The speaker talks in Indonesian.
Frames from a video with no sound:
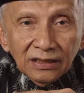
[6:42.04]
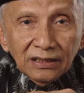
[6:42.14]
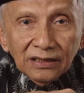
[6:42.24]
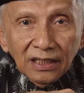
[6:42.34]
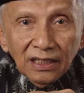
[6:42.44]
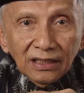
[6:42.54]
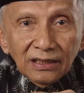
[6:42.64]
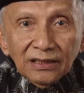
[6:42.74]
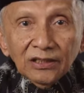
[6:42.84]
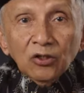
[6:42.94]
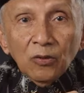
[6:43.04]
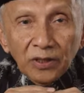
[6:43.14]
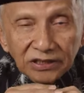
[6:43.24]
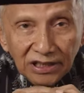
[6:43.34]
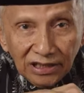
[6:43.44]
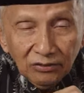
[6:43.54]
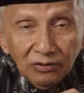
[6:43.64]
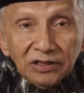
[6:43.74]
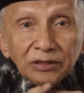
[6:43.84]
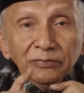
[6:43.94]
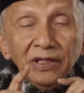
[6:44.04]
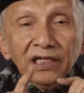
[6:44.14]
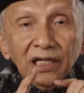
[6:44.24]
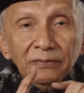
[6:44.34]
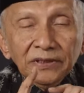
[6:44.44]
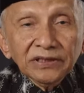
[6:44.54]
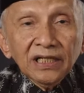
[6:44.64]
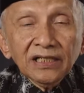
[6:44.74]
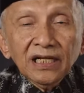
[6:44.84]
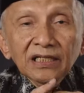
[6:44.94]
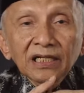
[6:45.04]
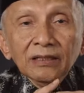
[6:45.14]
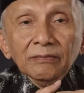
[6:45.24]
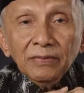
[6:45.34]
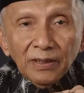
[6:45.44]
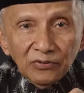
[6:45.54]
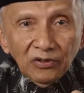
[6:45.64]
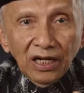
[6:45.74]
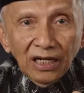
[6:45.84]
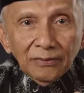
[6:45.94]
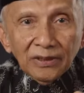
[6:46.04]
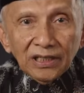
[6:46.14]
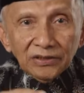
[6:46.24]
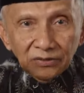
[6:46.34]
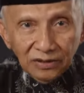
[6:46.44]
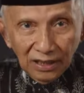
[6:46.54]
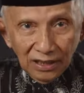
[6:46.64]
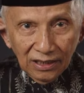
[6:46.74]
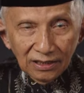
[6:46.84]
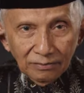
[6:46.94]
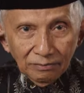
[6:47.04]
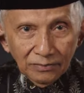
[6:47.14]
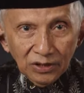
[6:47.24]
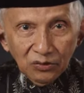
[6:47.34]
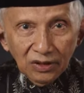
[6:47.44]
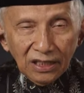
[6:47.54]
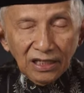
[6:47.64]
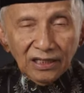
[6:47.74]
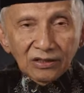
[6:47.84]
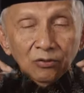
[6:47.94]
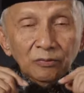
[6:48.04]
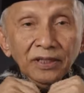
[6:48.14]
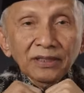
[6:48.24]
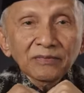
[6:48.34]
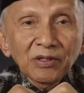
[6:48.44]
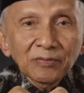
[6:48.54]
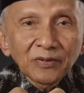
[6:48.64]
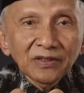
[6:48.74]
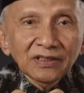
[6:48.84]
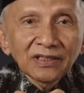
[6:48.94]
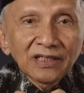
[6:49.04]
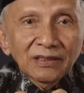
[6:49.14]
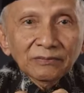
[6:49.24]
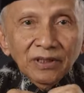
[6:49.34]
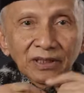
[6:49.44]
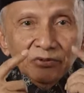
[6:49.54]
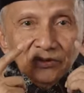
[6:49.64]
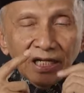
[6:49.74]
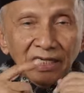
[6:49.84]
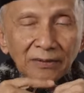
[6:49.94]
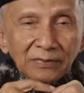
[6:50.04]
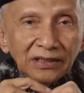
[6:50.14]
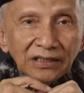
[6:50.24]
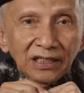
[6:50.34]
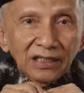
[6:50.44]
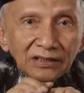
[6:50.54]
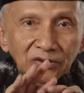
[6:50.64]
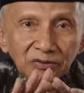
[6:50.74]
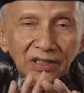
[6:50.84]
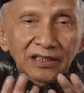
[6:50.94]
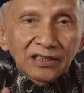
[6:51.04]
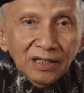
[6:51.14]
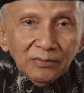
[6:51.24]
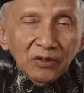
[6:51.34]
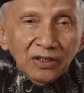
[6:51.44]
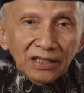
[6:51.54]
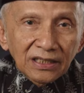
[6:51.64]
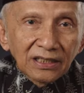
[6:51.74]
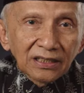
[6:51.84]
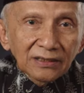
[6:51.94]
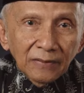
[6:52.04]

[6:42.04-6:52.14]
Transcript: tidak digubris lagi oleh sebagian besar rakyat Papua. Mereka sudah menulikan kuping maupun membutakan mata, sudah tidak mau lagi.